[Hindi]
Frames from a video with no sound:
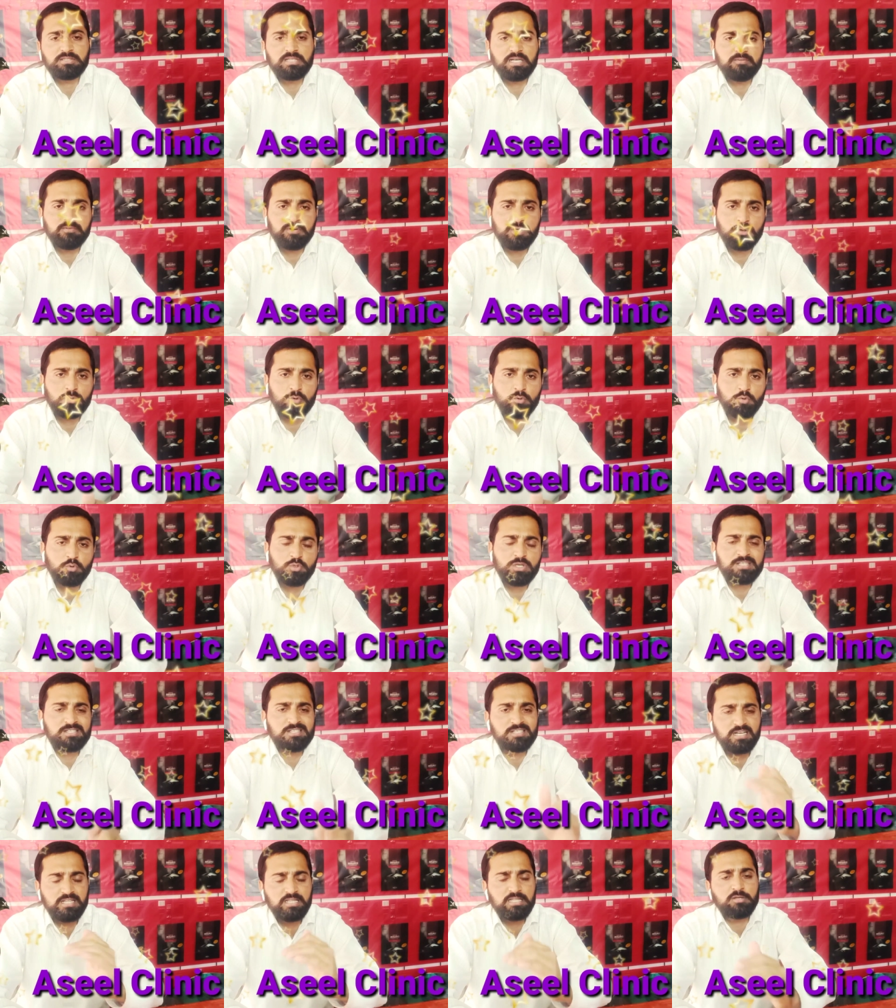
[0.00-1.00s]
जानवरों को
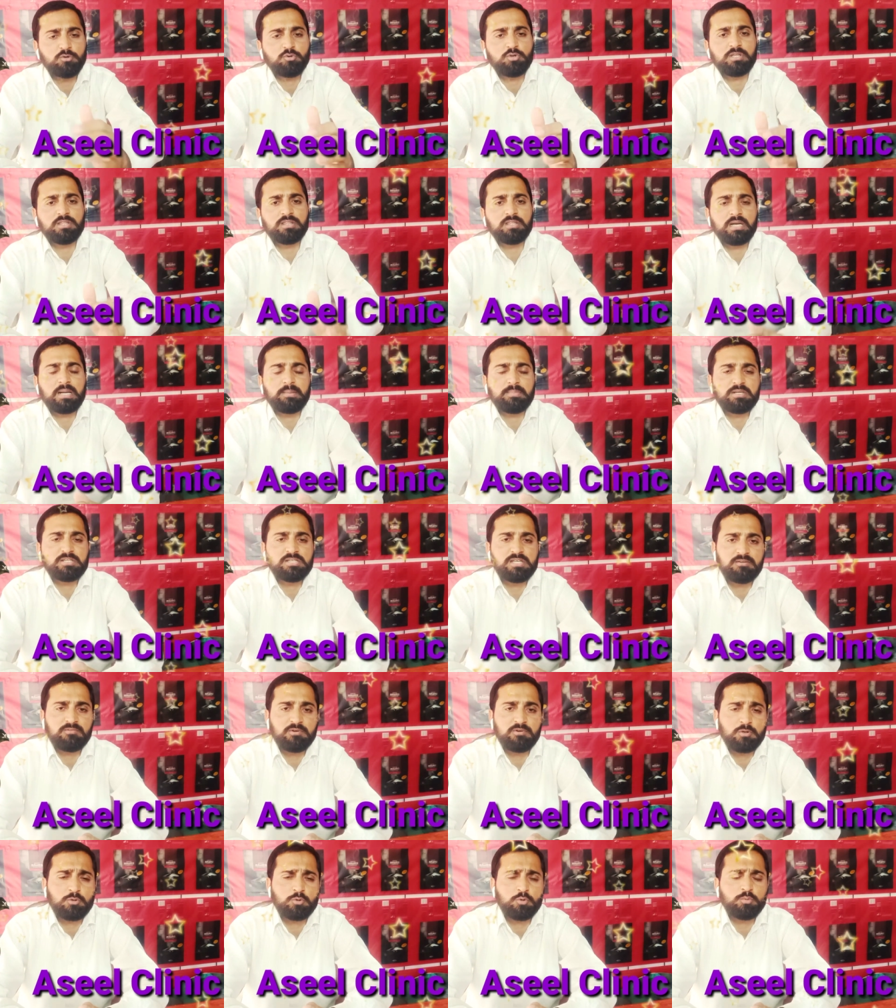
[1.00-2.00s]
या सर्दियों के अंदर अपने
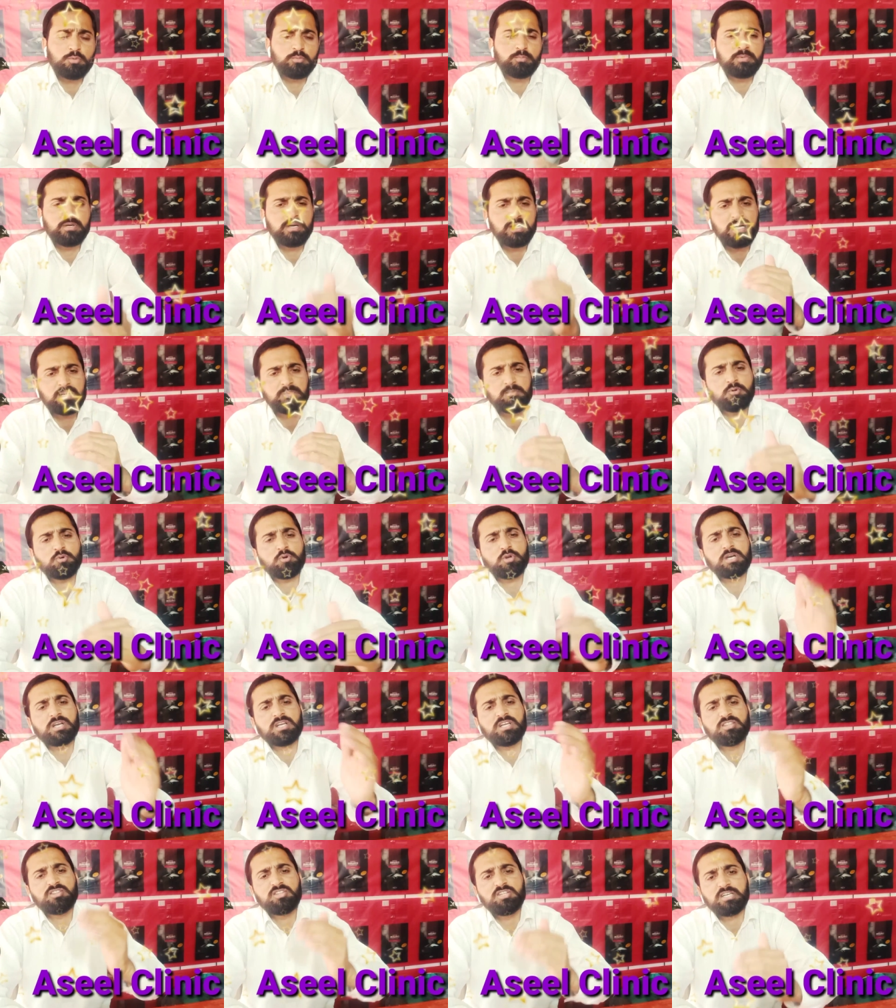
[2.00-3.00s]
जानवर को गर्म
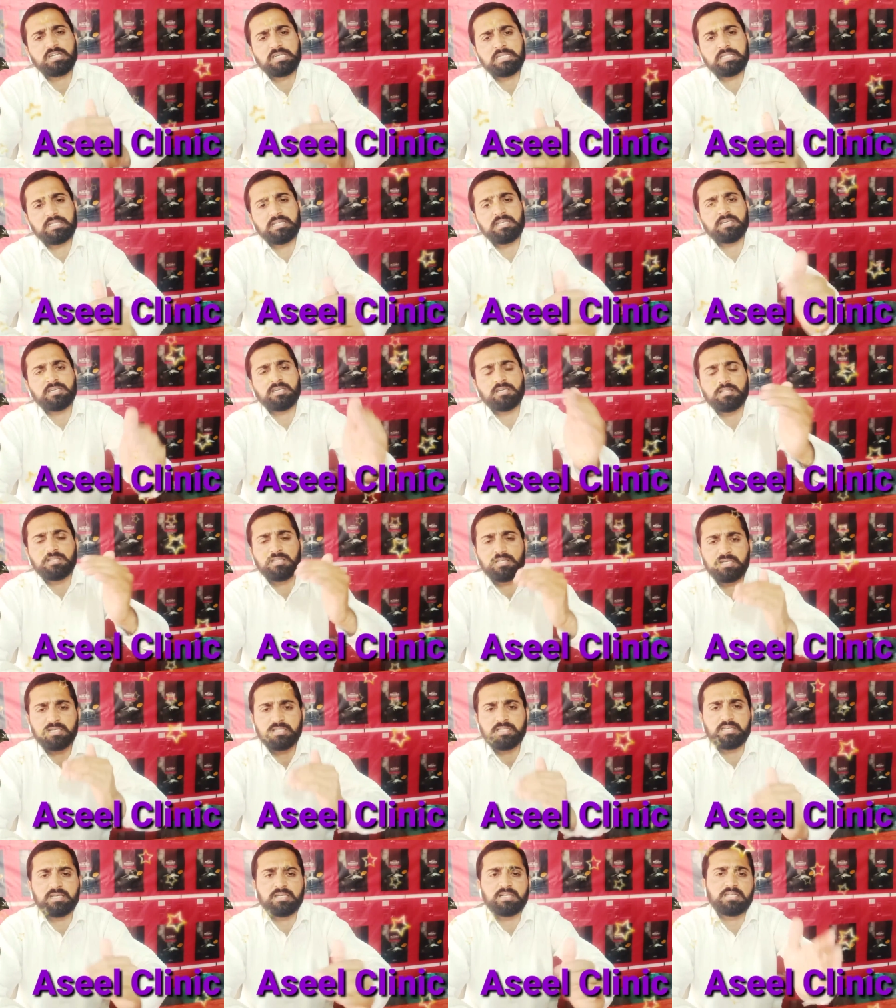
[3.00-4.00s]
खुराकें दे दे के
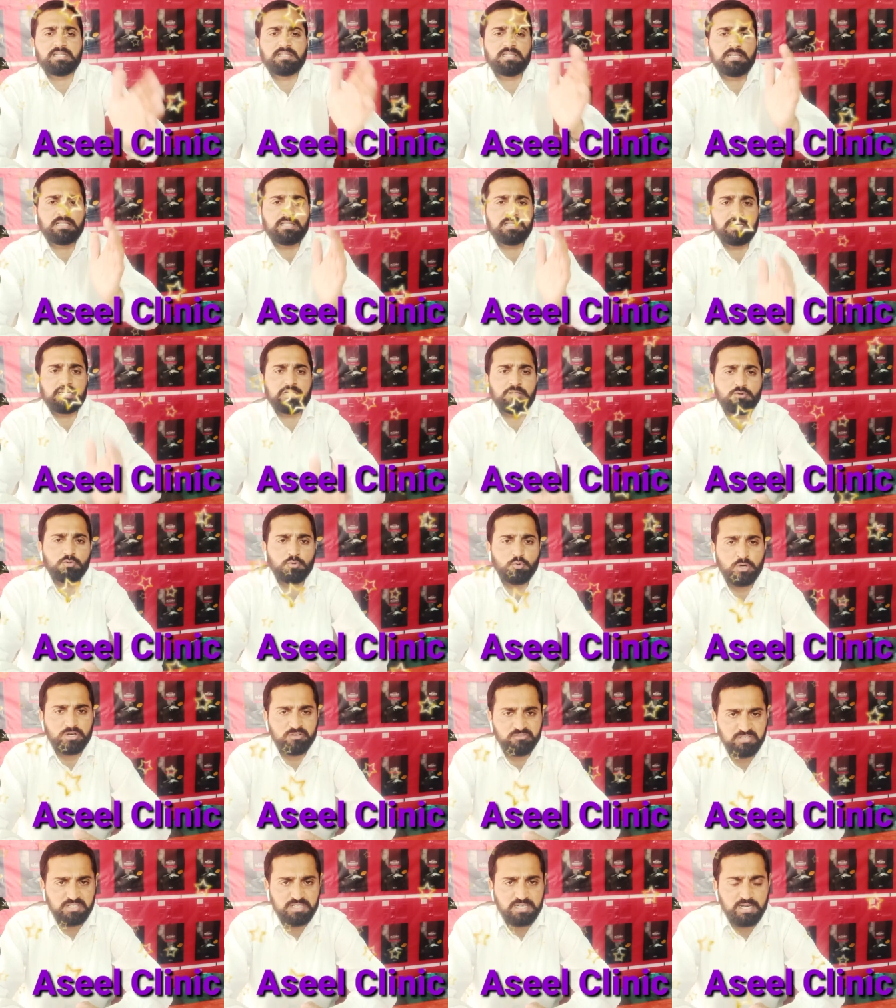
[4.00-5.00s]
दे दे के दे दे के
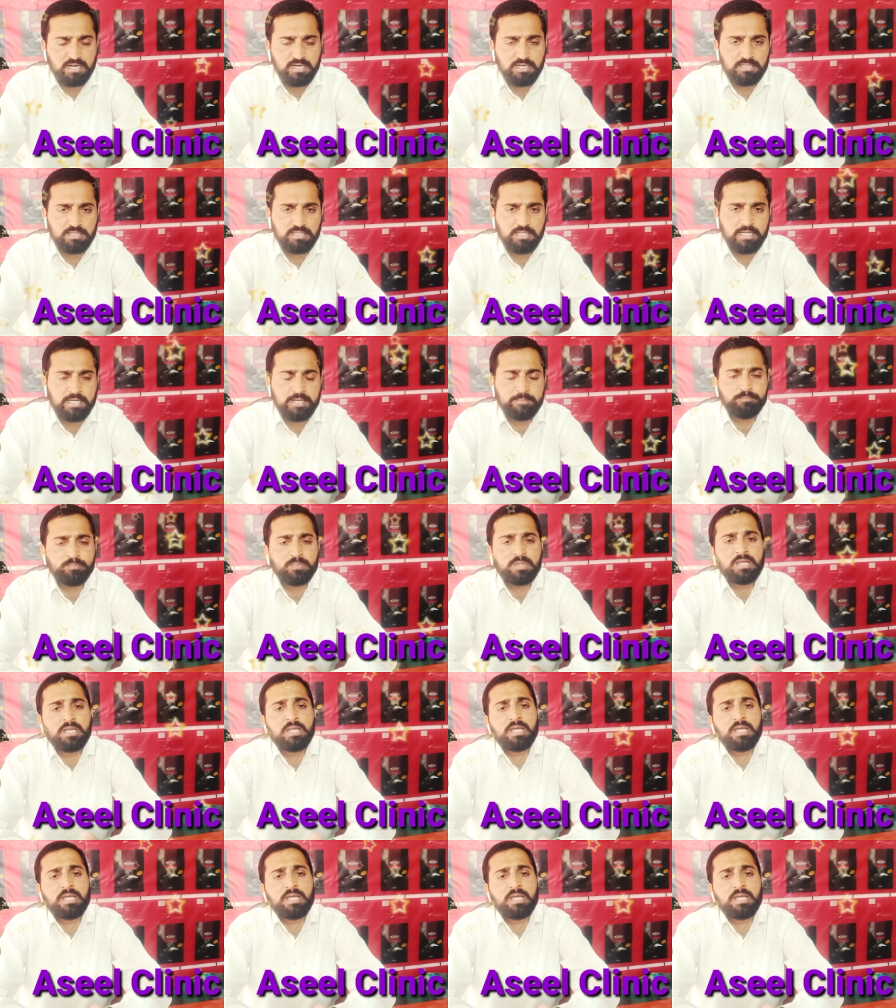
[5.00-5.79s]
उनको अनफिट कर लेते हैं